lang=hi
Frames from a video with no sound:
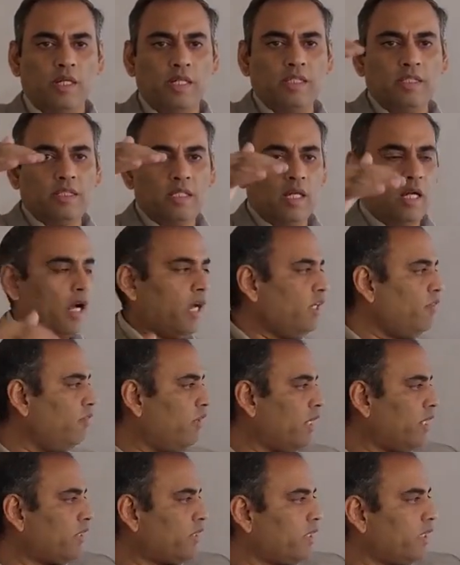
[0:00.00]
इस हाई
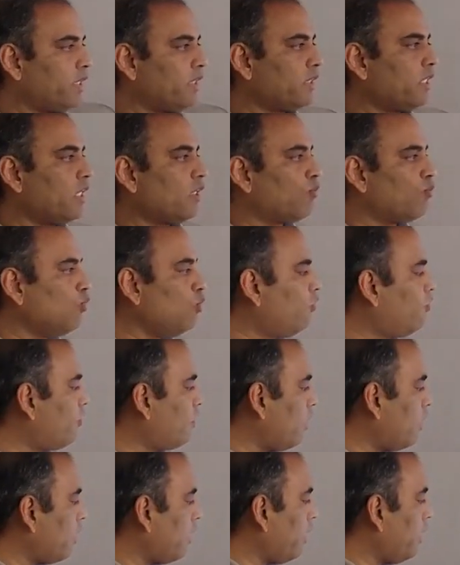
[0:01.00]
वेलासिटी के साथ मूव
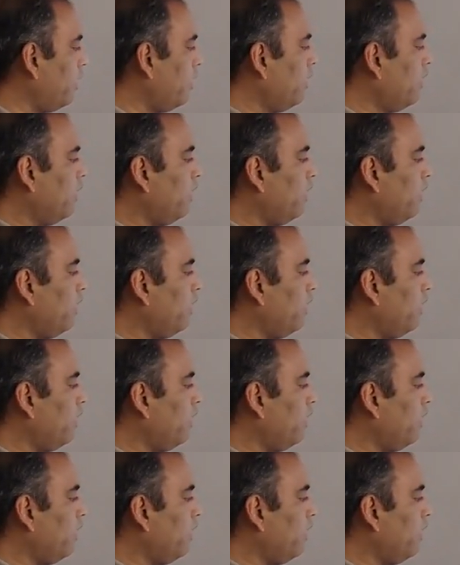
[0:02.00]
कर रहा है